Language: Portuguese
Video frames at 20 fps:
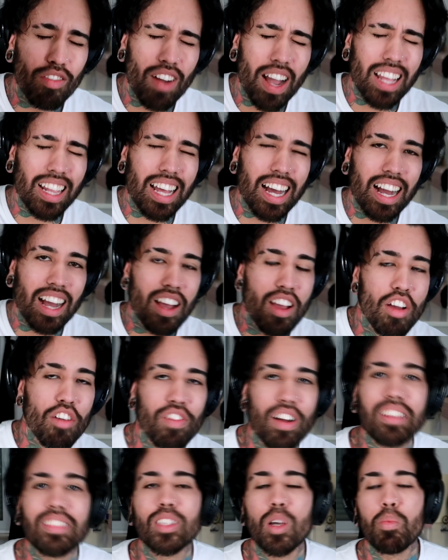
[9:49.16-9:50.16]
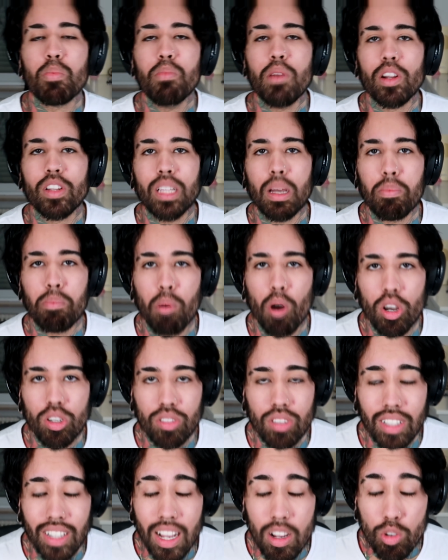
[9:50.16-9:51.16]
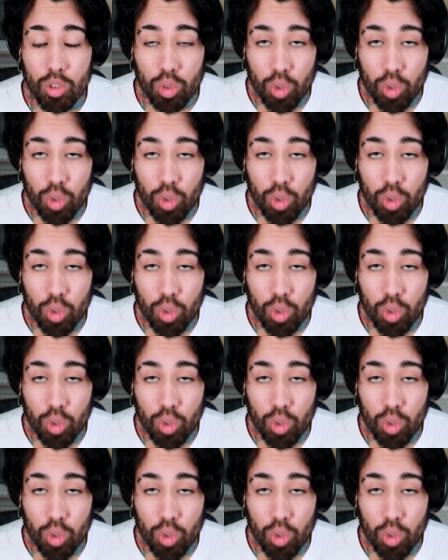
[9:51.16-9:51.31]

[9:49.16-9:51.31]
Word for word: Vai lá, faça seu primeiro depósito e ganha o